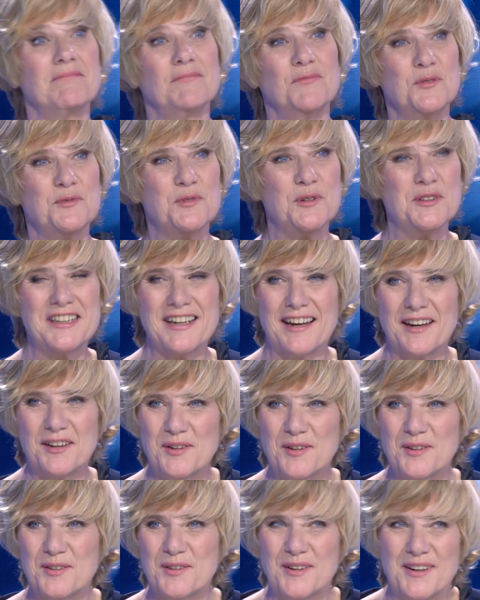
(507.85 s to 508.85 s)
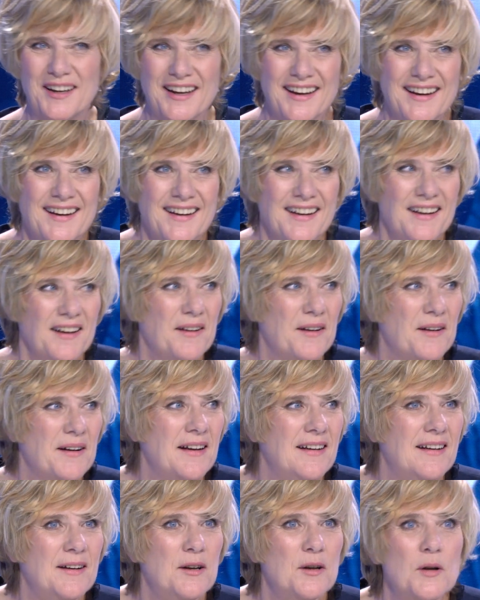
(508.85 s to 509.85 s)
nouveau directeur de
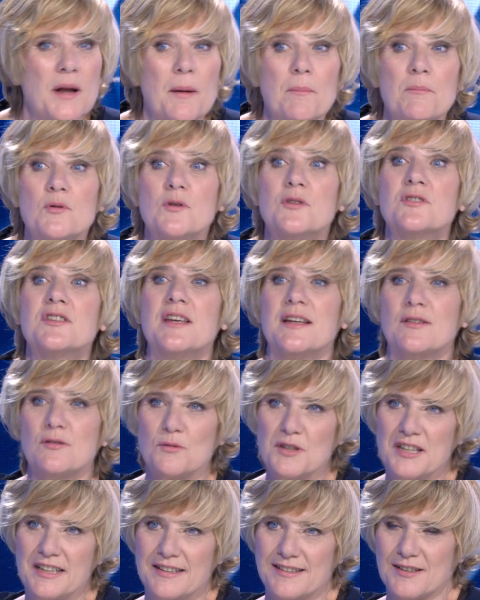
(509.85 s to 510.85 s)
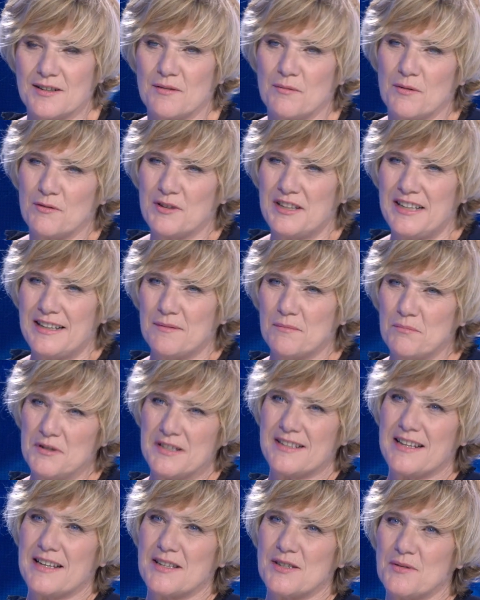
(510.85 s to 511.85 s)
la Business Unit, on vous dites,
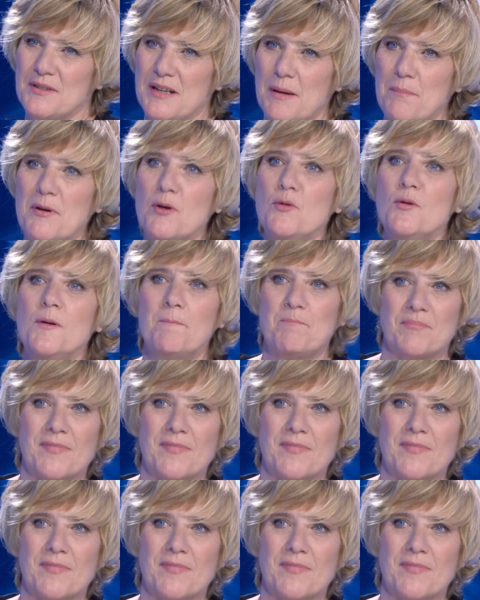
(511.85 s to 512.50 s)
Business la BU